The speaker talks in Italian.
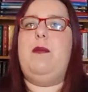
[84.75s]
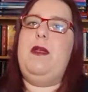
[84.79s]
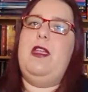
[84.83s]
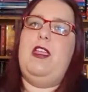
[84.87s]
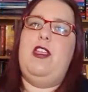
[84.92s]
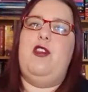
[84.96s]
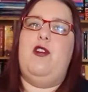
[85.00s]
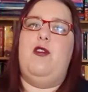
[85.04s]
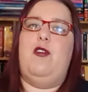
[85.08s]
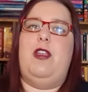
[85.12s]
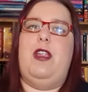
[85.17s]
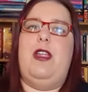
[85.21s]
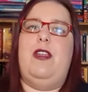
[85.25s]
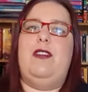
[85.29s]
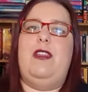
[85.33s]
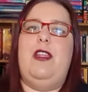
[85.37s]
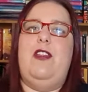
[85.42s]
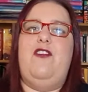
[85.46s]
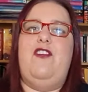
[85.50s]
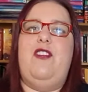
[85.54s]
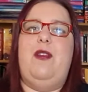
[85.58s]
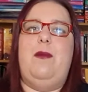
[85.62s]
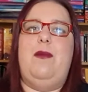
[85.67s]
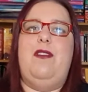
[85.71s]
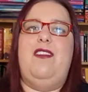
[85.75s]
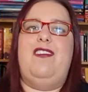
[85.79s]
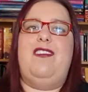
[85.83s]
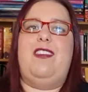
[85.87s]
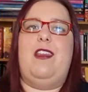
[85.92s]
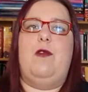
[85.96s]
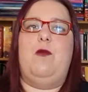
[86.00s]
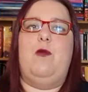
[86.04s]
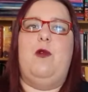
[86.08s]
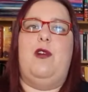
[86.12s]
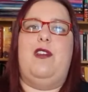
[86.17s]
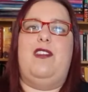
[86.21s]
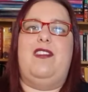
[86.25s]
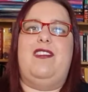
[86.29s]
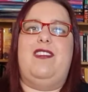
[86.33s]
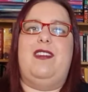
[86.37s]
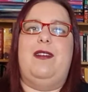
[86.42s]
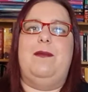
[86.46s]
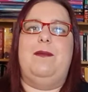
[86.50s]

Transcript: migliore dei film di Star Wars.